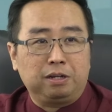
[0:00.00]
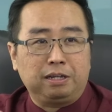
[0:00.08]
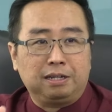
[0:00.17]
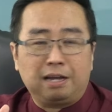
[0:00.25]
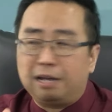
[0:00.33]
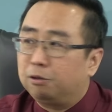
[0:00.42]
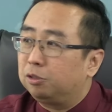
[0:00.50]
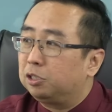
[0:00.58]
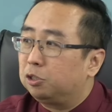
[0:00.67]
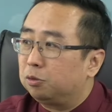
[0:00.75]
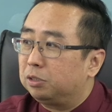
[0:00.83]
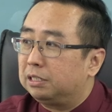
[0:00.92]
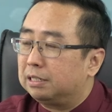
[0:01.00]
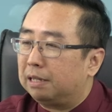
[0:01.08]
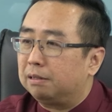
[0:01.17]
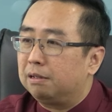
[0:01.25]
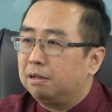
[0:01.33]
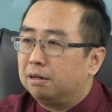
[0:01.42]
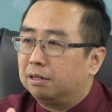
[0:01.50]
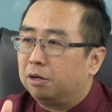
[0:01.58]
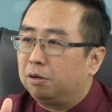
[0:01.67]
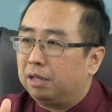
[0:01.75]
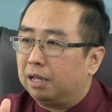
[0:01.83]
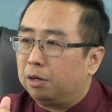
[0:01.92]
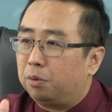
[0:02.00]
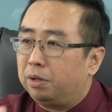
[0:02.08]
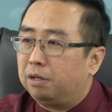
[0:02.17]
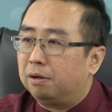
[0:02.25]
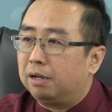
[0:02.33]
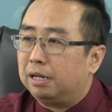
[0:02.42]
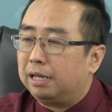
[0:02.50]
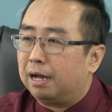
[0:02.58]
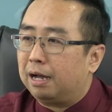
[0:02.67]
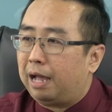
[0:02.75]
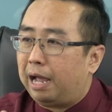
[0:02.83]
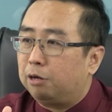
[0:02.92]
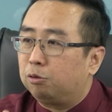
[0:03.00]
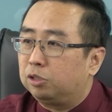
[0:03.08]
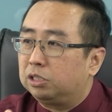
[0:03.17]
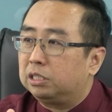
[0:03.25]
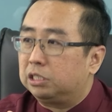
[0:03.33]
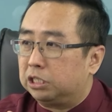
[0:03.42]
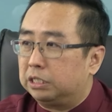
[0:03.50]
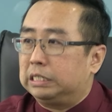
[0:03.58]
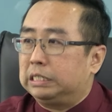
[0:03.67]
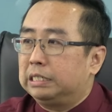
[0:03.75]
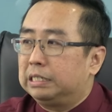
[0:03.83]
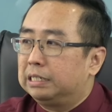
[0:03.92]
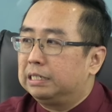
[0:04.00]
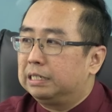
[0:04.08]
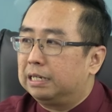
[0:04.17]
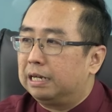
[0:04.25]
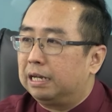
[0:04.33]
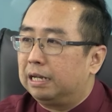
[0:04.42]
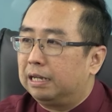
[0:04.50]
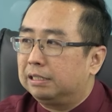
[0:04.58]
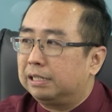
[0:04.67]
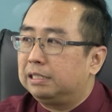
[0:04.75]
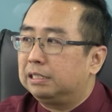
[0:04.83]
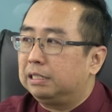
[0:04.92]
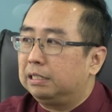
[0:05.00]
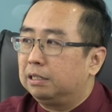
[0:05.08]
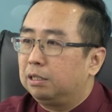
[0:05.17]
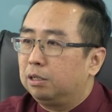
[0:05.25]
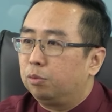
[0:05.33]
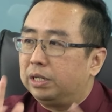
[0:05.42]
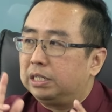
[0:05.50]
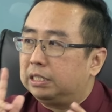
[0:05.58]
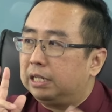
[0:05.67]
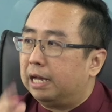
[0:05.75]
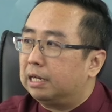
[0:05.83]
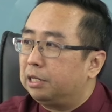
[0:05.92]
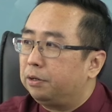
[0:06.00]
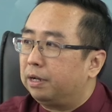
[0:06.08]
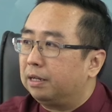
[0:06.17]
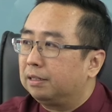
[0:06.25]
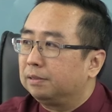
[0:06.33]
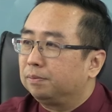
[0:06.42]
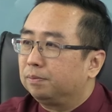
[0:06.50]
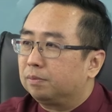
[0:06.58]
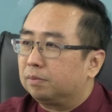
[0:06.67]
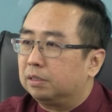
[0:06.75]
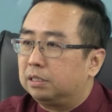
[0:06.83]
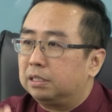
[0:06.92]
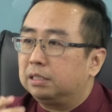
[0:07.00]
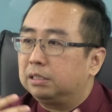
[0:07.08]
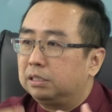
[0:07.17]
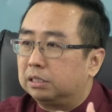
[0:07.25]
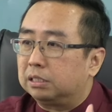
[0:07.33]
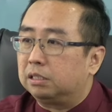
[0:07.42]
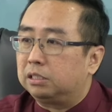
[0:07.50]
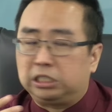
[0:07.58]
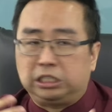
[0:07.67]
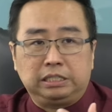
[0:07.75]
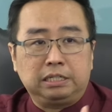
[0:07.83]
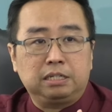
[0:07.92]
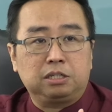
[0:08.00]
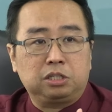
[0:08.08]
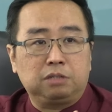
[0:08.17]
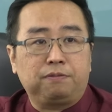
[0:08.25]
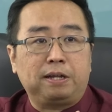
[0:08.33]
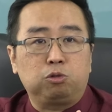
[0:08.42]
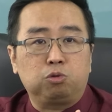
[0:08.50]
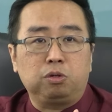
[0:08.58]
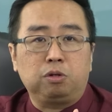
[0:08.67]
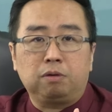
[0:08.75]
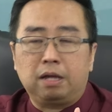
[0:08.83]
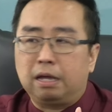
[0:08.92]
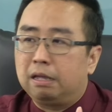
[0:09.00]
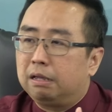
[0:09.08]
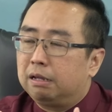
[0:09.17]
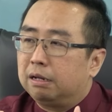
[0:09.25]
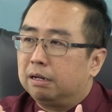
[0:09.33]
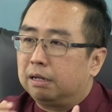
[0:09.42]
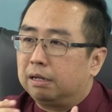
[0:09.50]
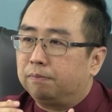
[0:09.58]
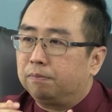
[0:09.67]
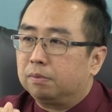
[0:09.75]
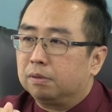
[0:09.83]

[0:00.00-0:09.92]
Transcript: 的一个充气站，然后也会有一辆 hydrogen 的车，啊，在这里为期两个月，嗯，这个是只起一个示范作用啦，啊，